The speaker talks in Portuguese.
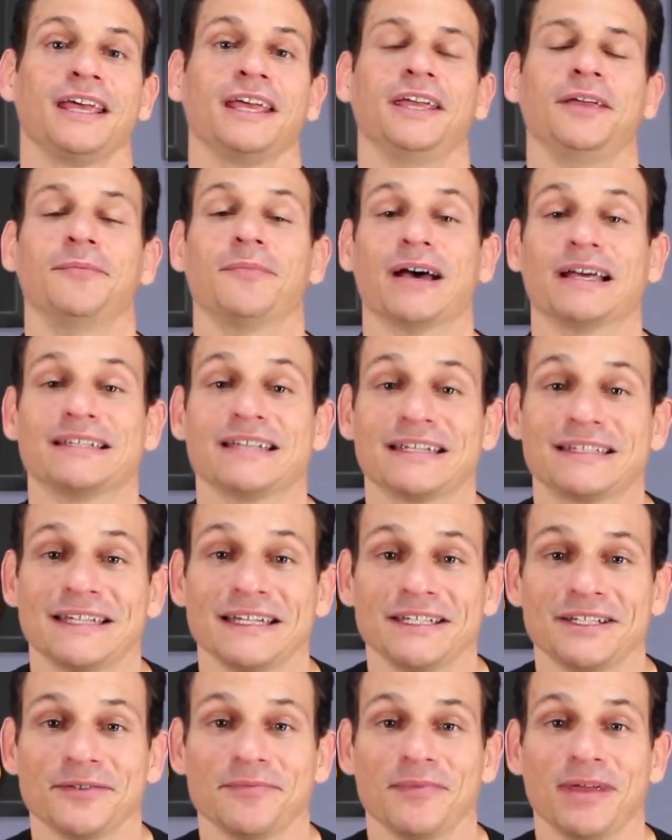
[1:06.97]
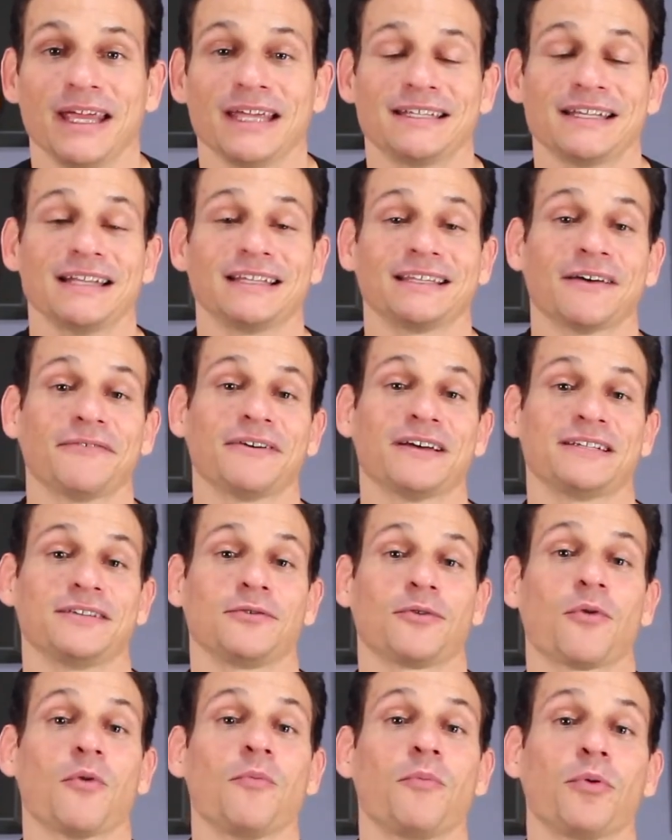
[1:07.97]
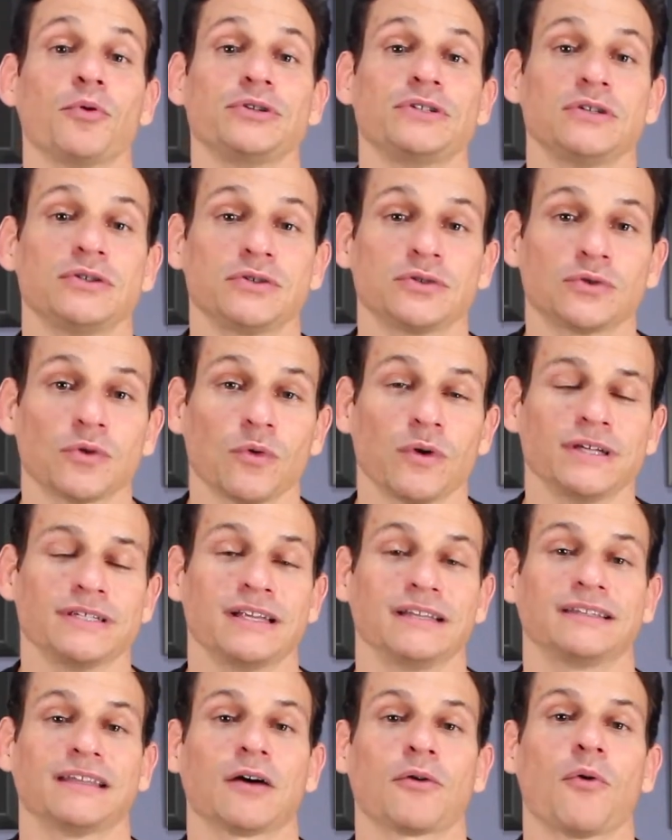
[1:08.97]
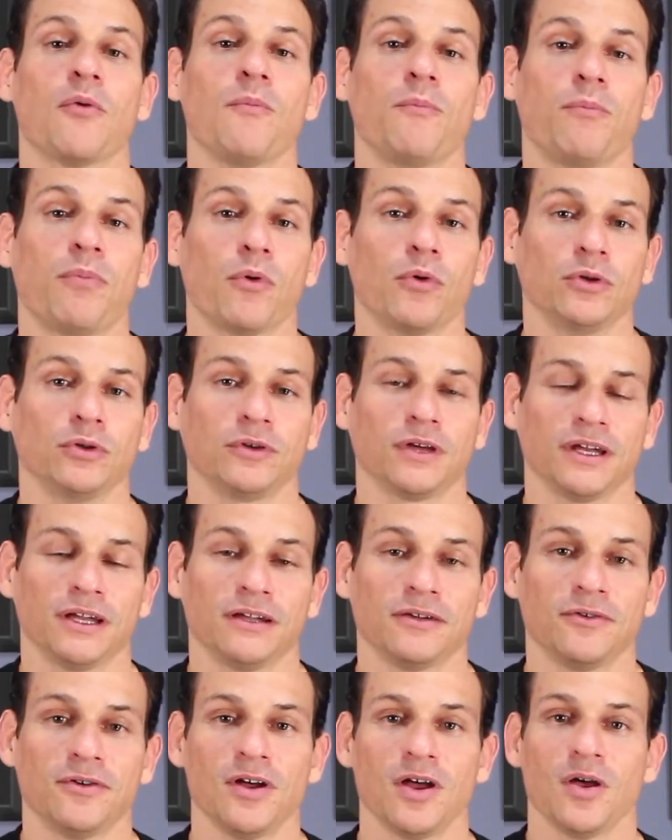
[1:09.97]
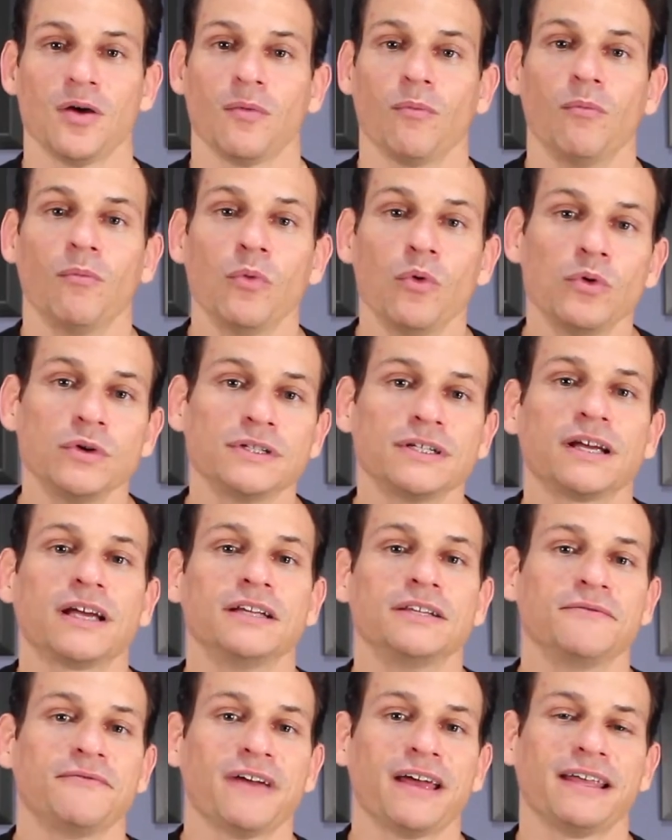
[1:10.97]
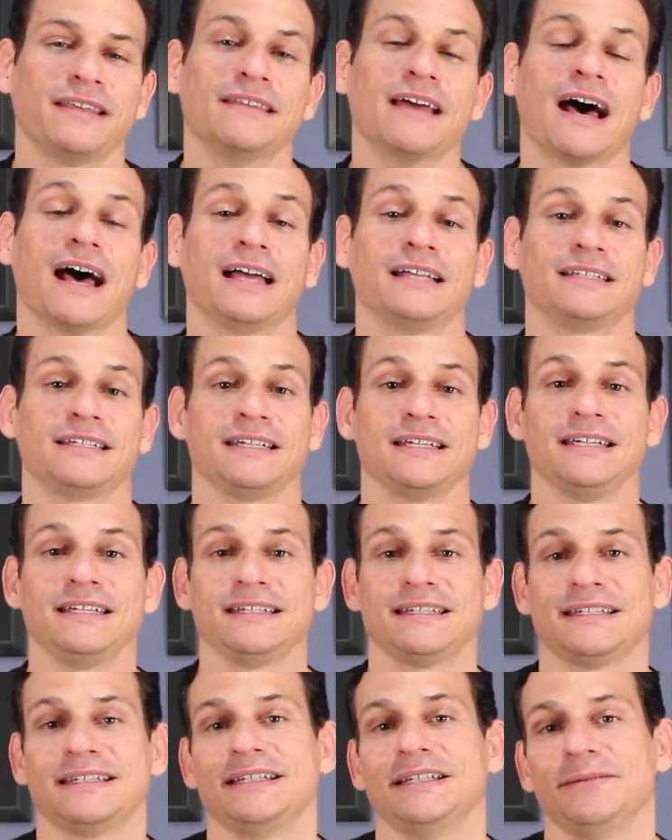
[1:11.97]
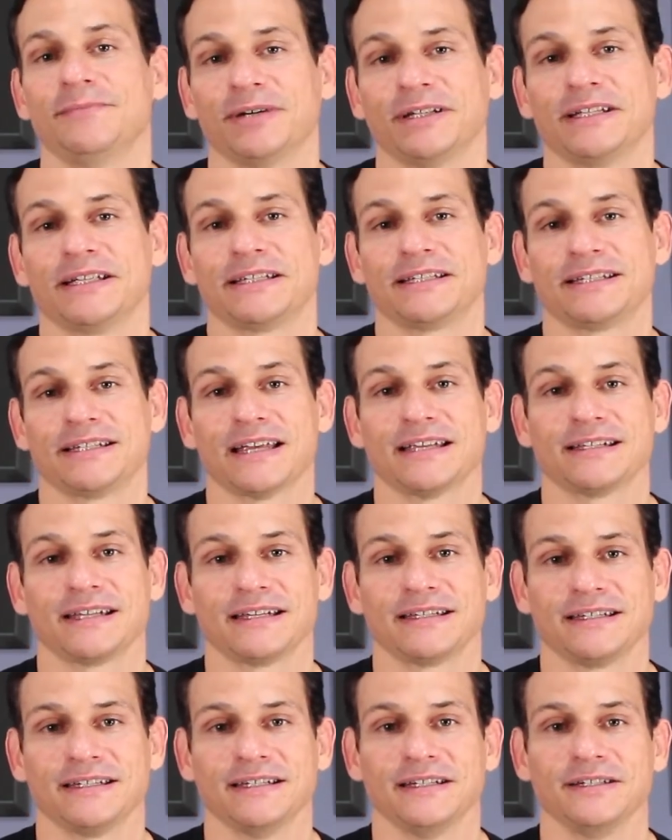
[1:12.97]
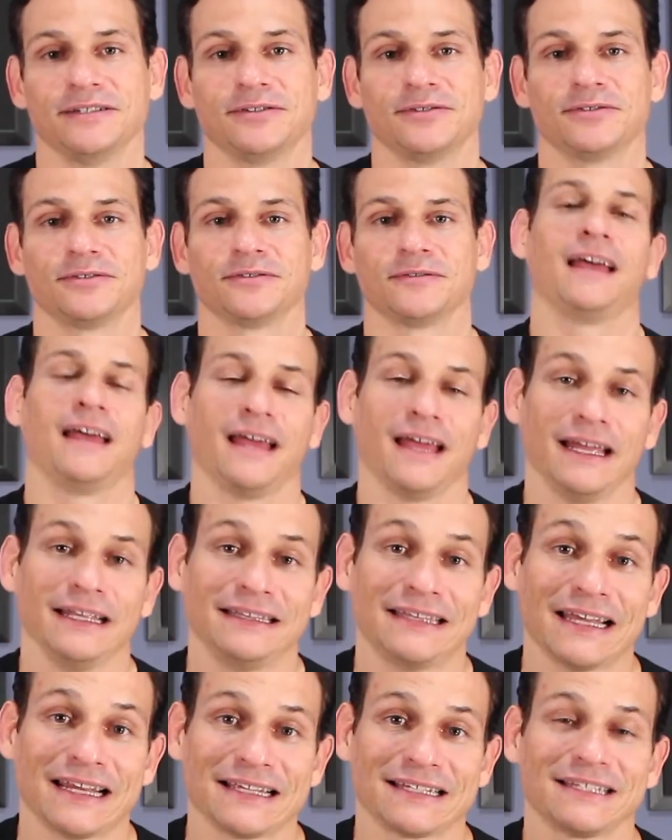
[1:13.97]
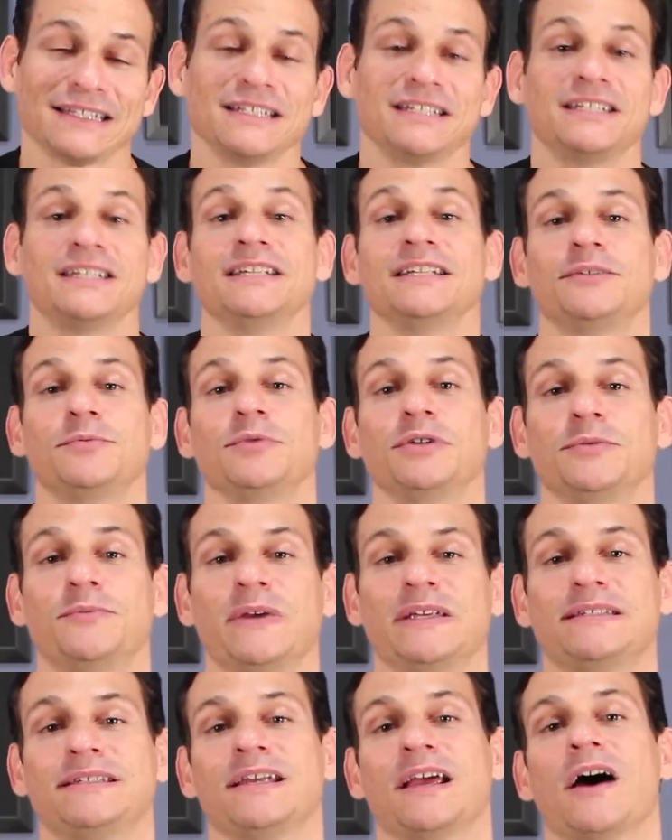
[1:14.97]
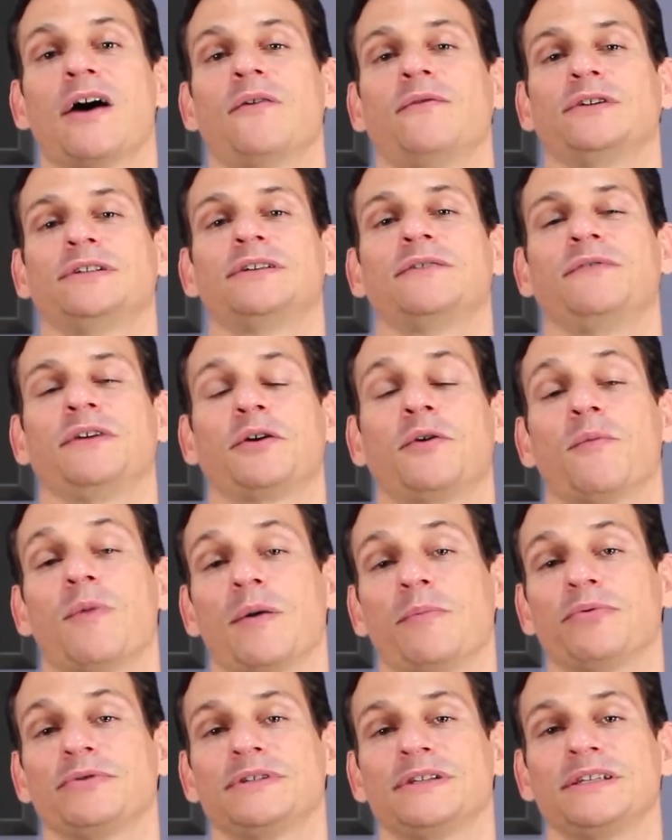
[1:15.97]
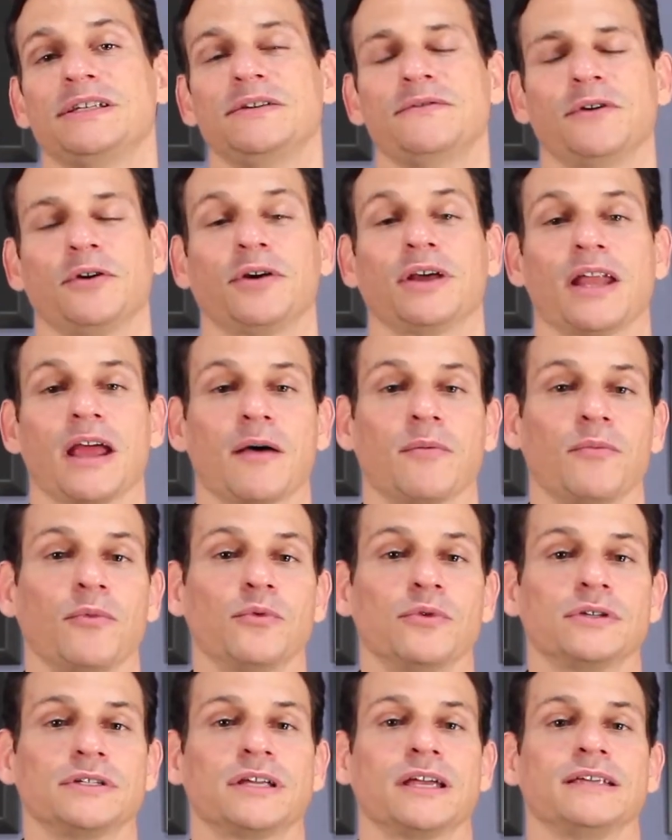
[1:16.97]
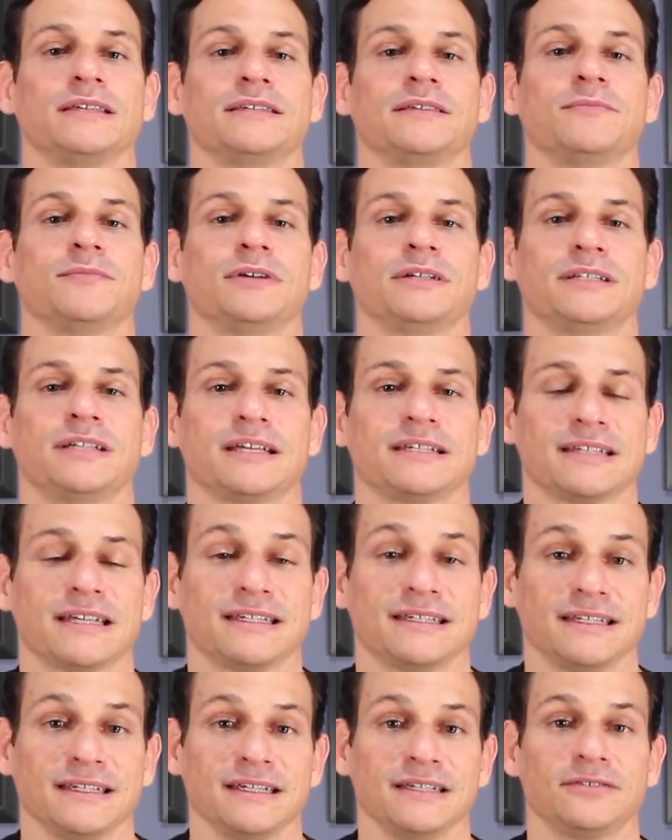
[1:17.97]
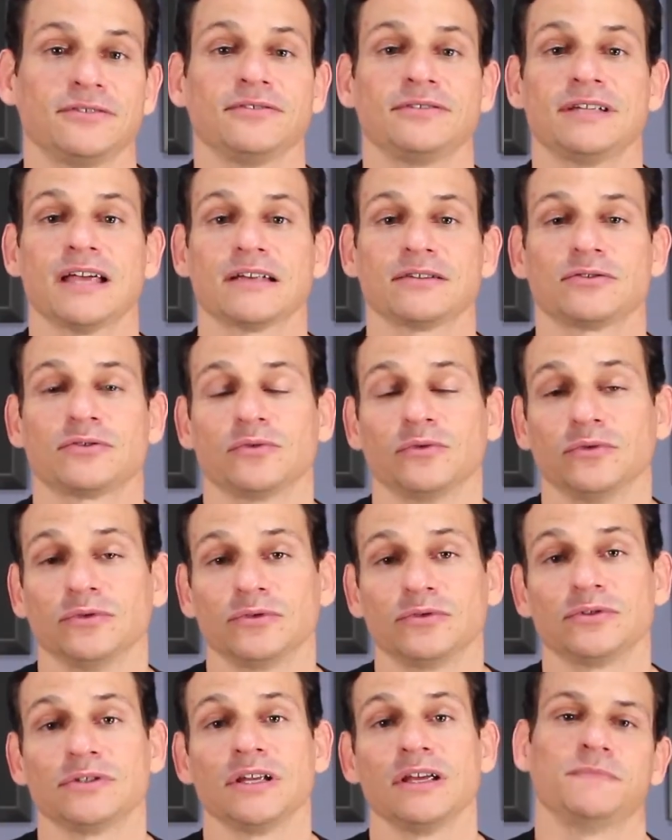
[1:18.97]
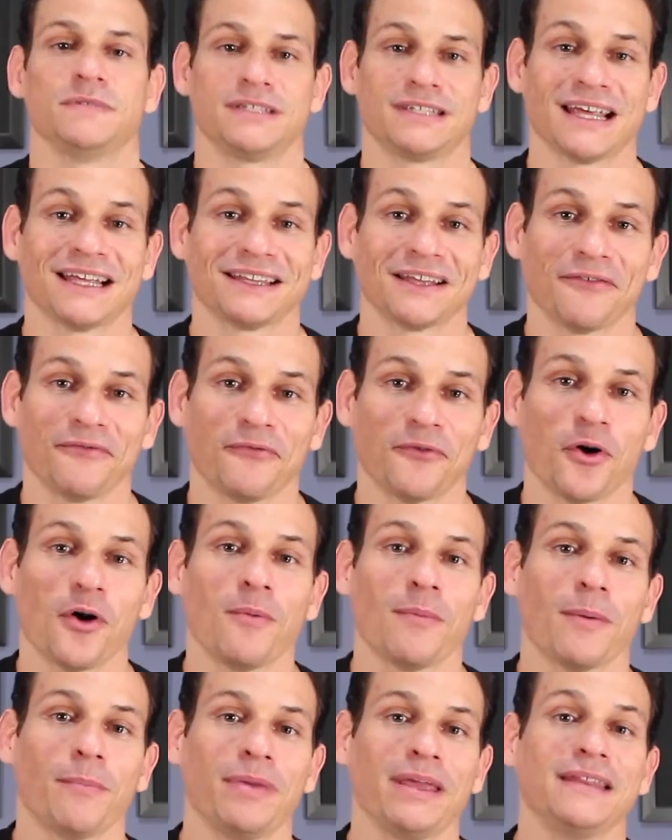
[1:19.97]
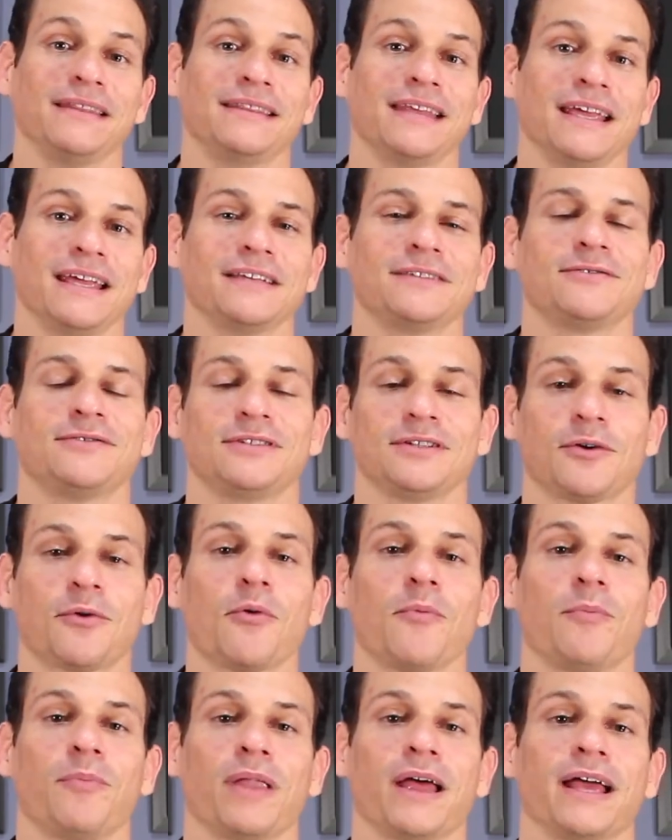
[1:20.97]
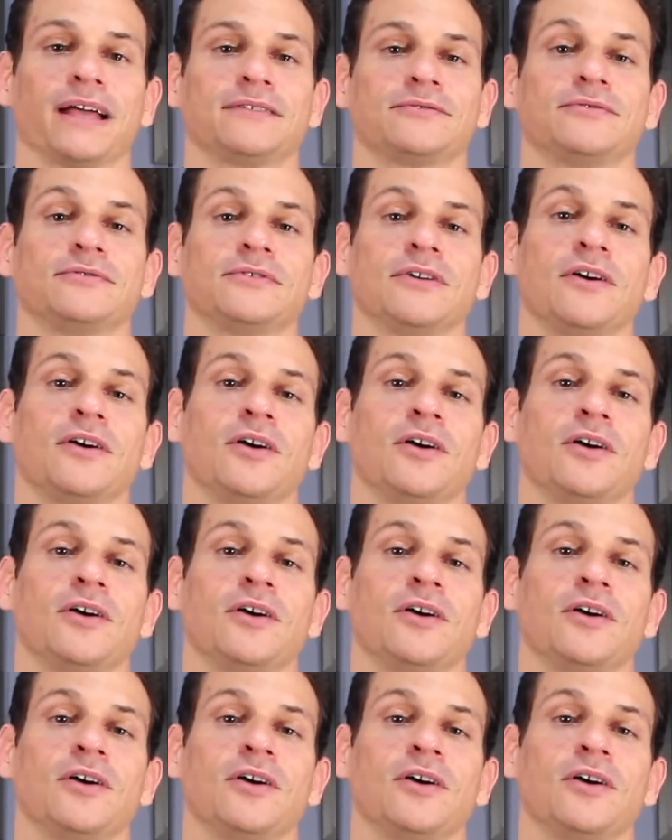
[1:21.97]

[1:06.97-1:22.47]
E mais recentemente ele está fazendo composições, ele está compondo, criando música de verdade em cima desses exercícios. É interessantíssimo, especial, você ver como é possível criar música em cima de exercícios e assuntos, de certa forma, bem densos e complexos,